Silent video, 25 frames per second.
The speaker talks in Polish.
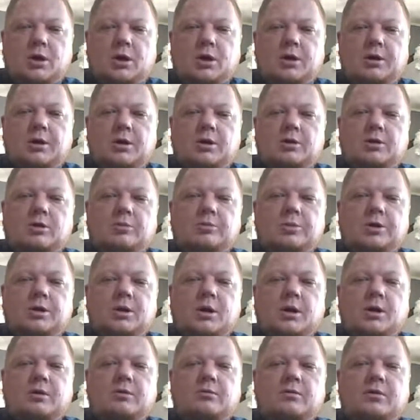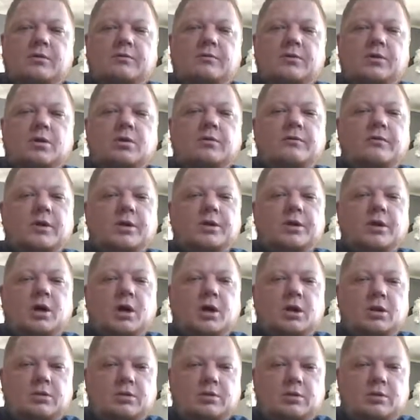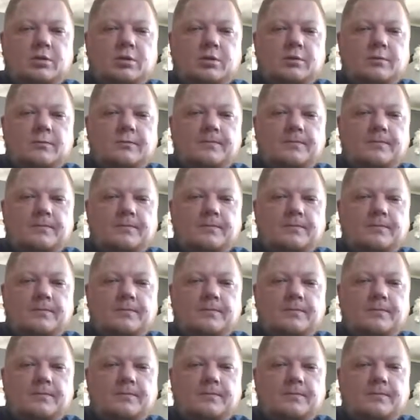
a ja tobie daję na wychowanie Aldonę.